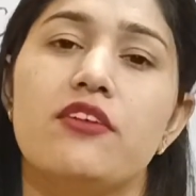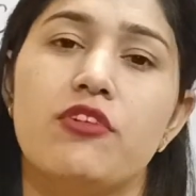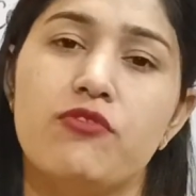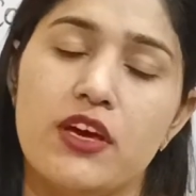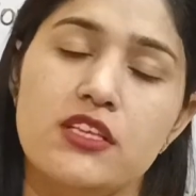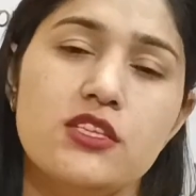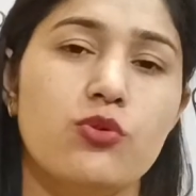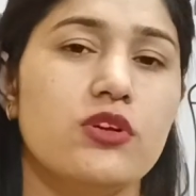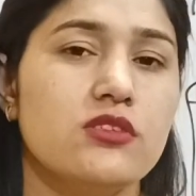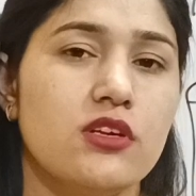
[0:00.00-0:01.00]
लाइफ है वहीं से
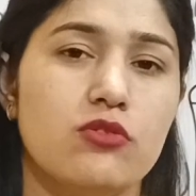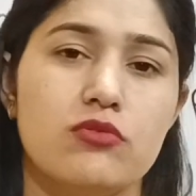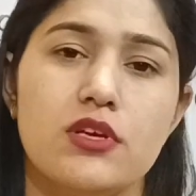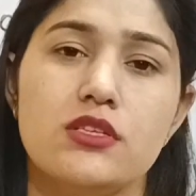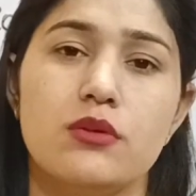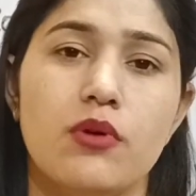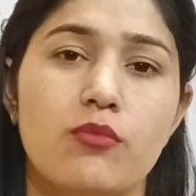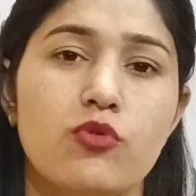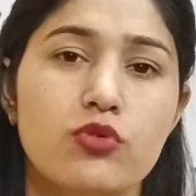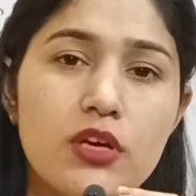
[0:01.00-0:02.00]
ओरिजिनेट होती है जब
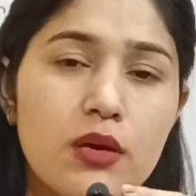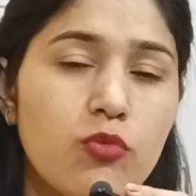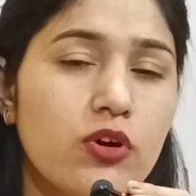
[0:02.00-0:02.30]
हम खुद की